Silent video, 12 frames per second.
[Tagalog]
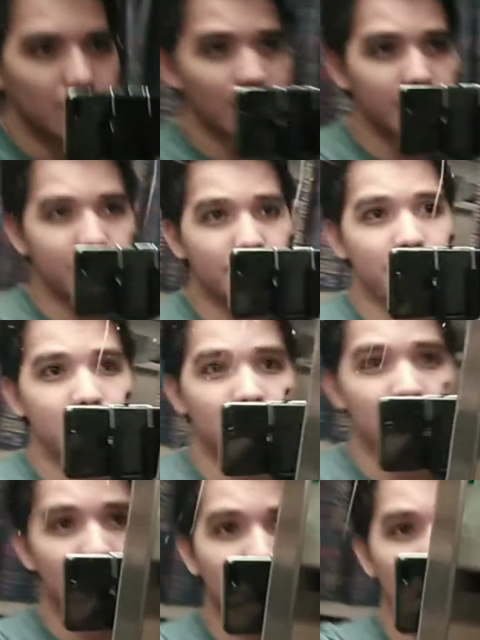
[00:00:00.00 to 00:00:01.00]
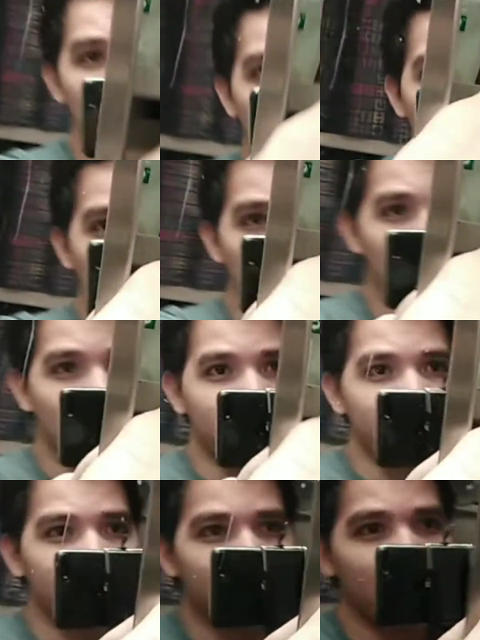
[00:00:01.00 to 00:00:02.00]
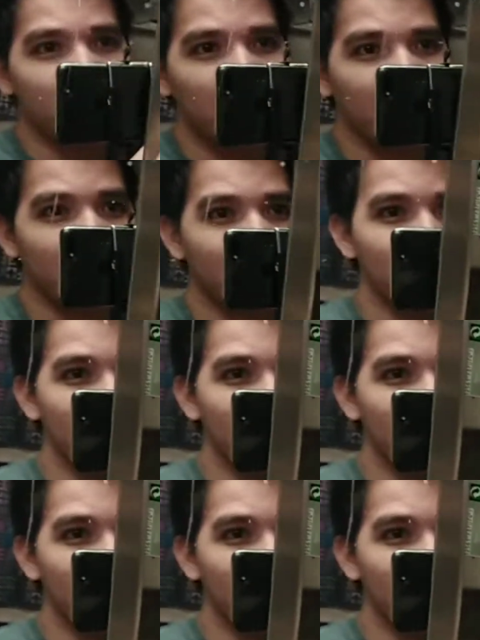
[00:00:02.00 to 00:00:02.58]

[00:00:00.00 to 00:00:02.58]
stuff and I don't know bakit